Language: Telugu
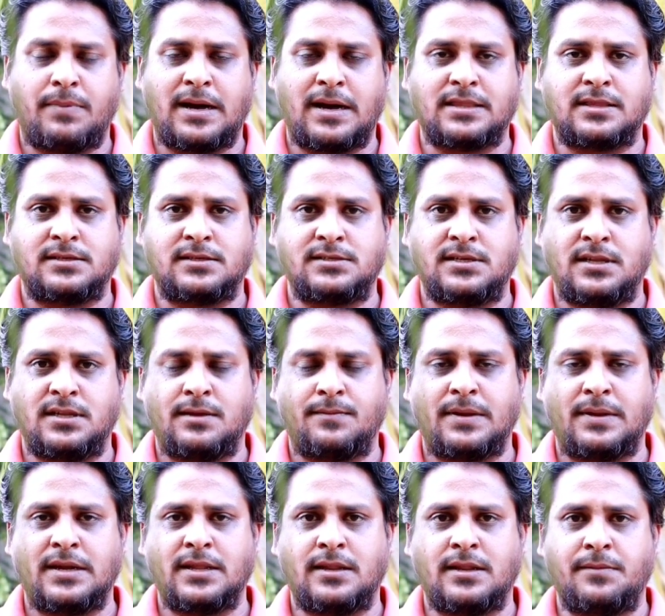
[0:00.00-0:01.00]
పాత సీన్
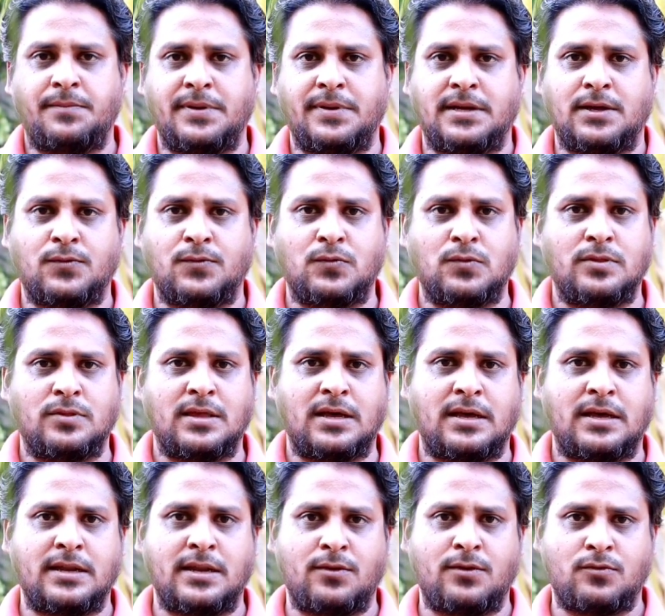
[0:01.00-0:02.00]
మళ్ళీ రిపీట్ అవుతుందా
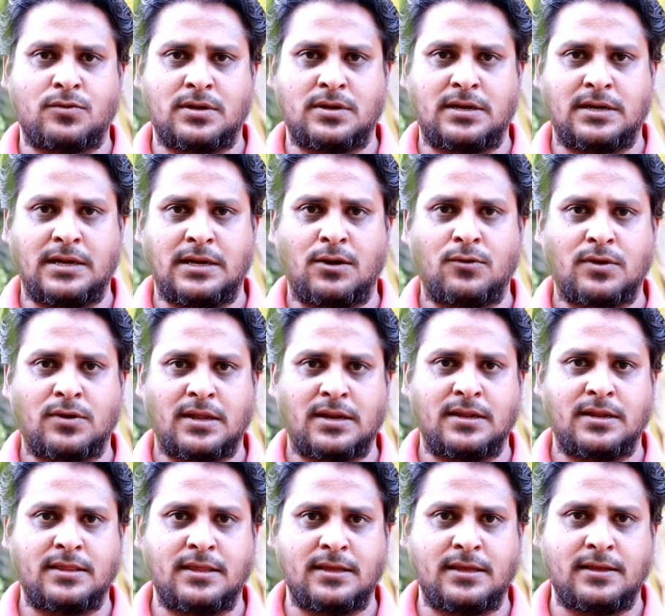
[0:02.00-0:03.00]
అనే ఒక డౌట్
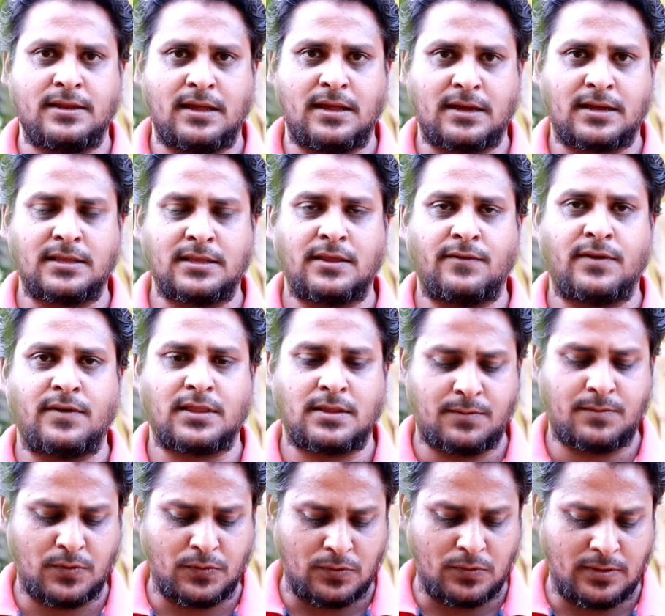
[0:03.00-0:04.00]
అన్నది నాకైతే
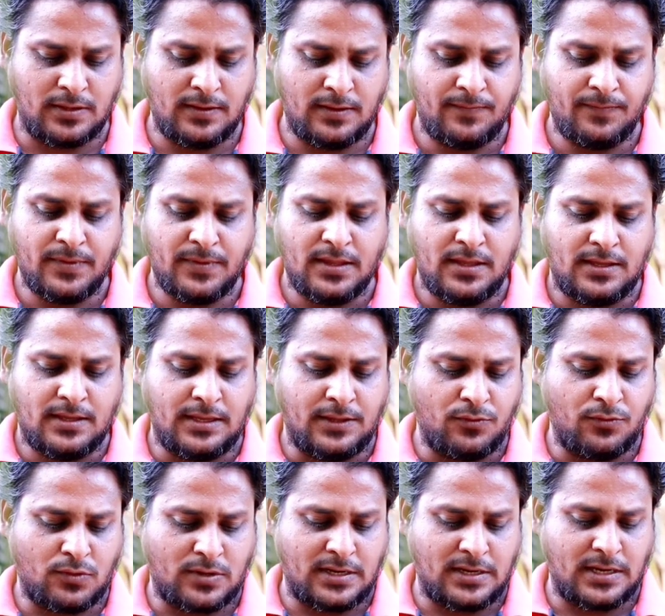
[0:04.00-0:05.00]
వ్యక్తమవుతుంది
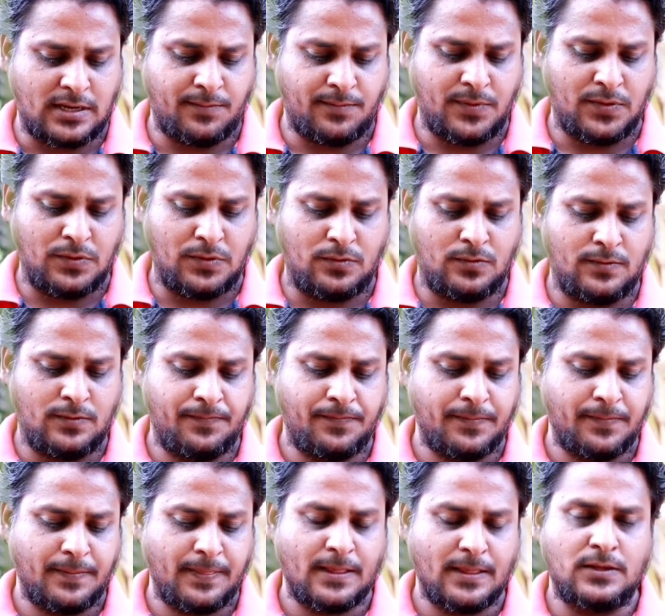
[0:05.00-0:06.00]
ఎందుకంటే మీరు
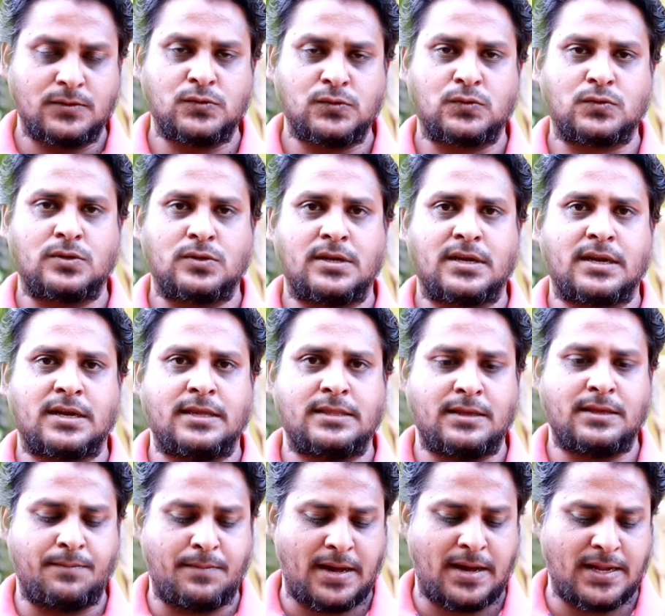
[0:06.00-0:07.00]

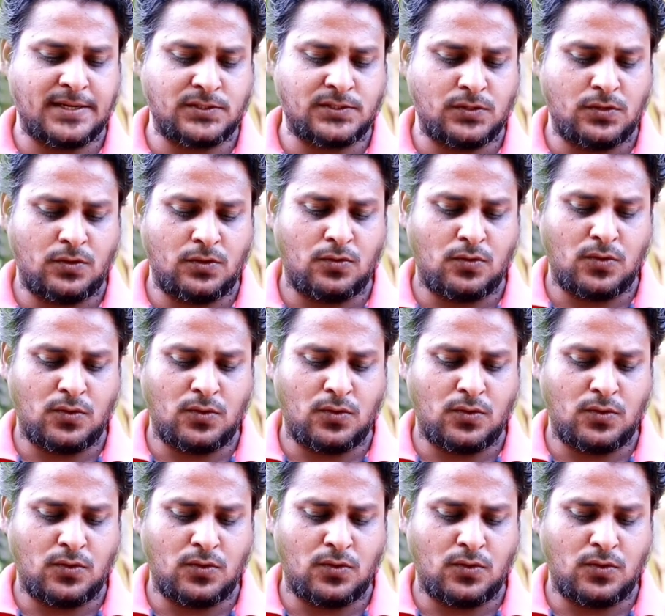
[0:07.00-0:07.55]
చూసుకున్నట్లయితే మార్చిలో